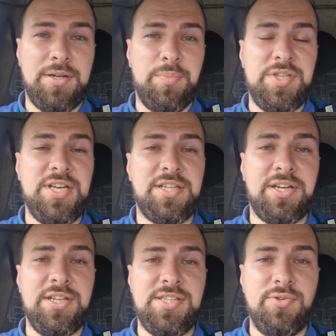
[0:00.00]
Педиатр
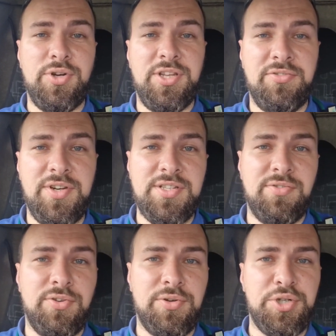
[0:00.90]
на сегодня
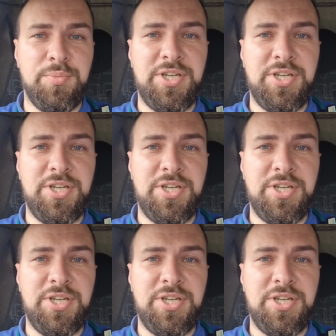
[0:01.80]
вызван, в общем,